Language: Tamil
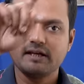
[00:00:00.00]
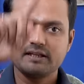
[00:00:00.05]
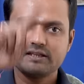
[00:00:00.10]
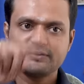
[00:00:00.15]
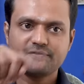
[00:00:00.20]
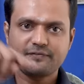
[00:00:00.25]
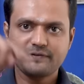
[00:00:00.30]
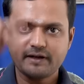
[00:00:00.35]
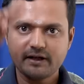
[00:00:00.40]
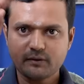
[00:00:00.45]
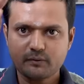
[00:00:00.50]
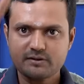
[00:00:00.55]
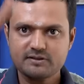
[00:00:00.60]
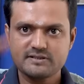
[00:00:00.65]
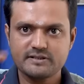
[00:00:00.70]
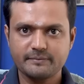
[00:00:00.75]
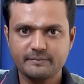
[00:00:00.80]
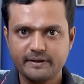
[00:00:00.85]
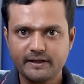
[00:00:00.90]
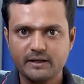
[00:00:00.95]
இந்த
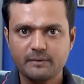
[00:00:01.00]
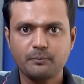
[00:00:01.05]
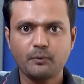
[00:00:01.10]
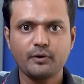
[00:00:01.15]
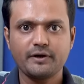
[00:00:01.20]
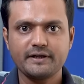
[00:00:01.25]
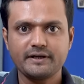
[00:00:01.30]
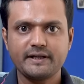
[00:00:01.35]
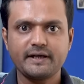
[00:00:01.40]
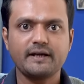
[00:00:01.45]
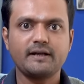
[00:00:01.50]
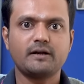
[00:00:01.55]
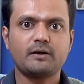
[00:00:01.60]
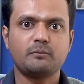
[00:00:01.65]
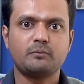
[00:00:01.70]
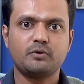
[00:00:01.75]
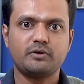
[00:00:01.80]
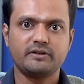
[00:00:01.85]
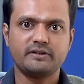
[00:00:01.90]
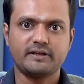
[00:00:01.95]
ஃப்ரீக்வன்சி இப்படியே போய்கிட்டே
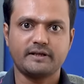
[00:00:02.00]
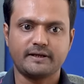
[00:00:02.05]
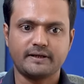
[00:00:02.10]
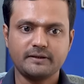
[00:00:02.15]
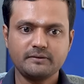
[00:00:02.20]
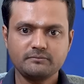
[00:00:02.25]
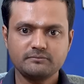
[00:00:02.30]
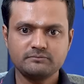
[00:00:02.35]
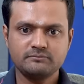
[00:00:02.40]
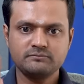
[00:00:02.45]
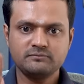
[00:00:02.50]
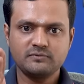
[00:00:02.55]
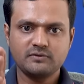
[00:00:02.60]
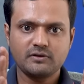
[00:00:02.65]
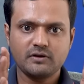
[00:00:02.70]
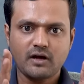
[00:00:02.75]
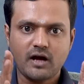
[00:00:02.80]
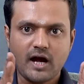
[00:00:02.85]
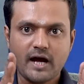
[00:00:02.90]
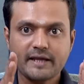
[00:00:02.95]
இருக்கும் பொழுது
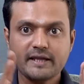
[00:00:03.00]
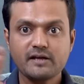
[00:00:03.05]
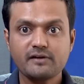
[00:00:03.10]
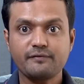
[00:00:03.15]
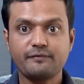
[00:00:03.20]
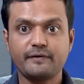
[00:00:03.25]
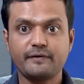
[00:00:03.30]
ஹையர்